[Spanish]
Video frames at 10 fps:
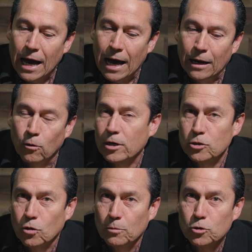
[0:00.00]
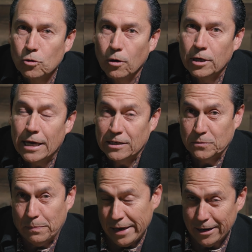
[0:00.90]
a lo que somos hoy.
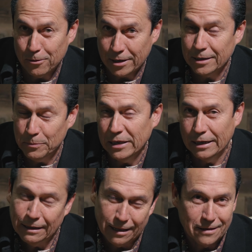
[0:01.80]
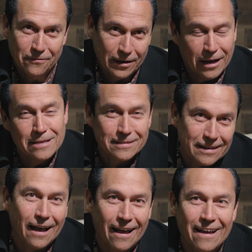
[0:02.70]
Espero que miren la
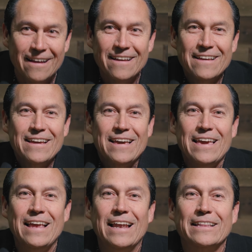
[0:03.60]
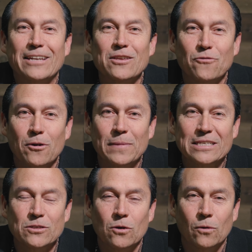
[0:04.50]
diferencia. Y la
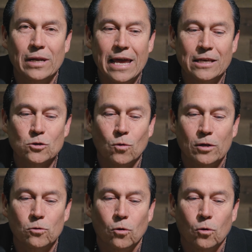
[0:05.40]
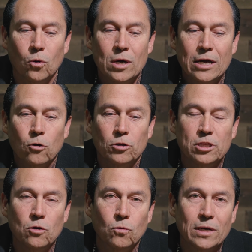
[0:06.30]
transformación es cuando
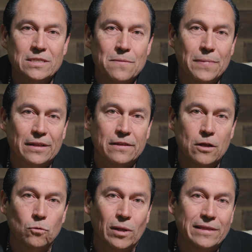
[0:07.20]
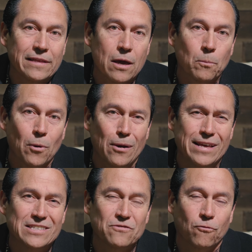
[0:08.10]
continúas invirtiendo el tiempo, el
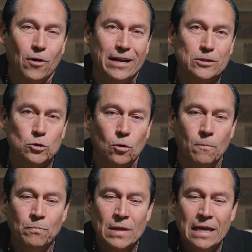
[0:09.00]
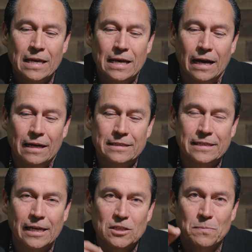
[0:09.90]
esfuerzo, ah, sigues